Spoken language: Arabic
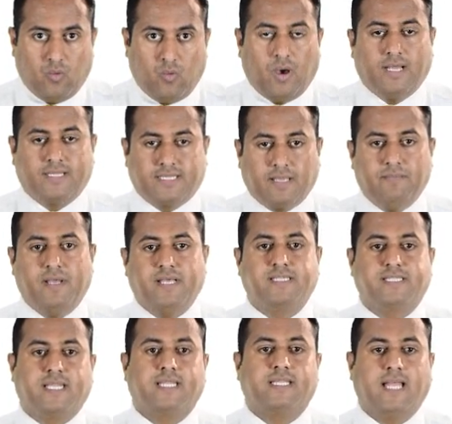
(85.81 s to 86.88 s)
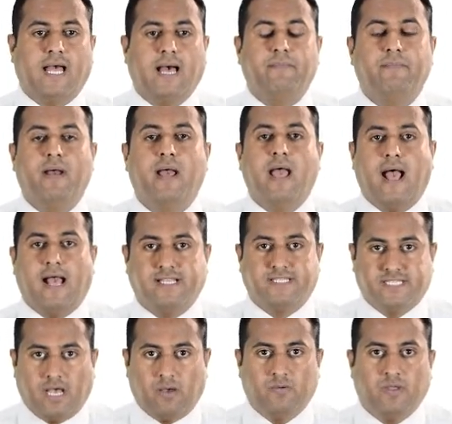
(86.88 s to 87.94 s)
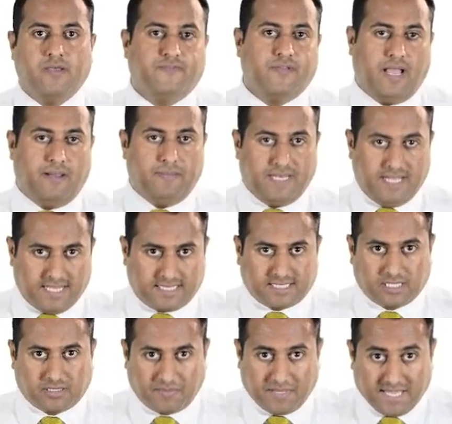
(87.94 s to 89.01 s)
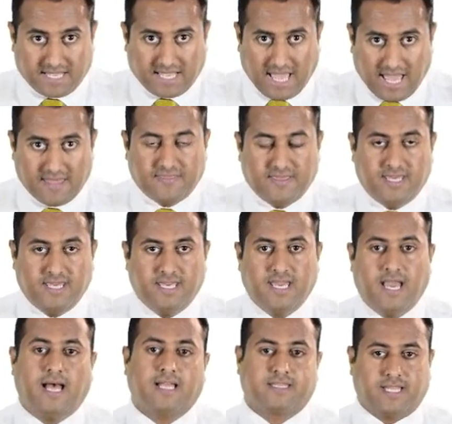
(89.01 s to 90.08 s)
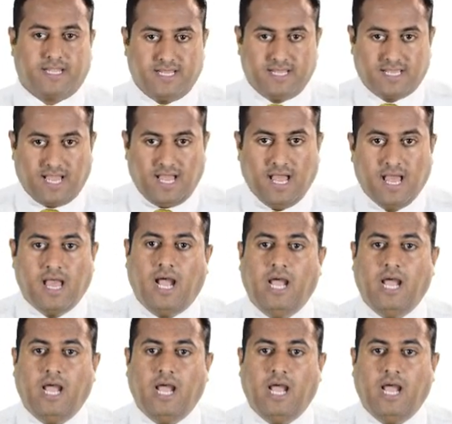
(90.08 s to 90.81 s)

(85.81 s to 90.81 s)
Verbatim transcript: وتم استخدام الزاوية في عملية تطبيق هذه الطريقة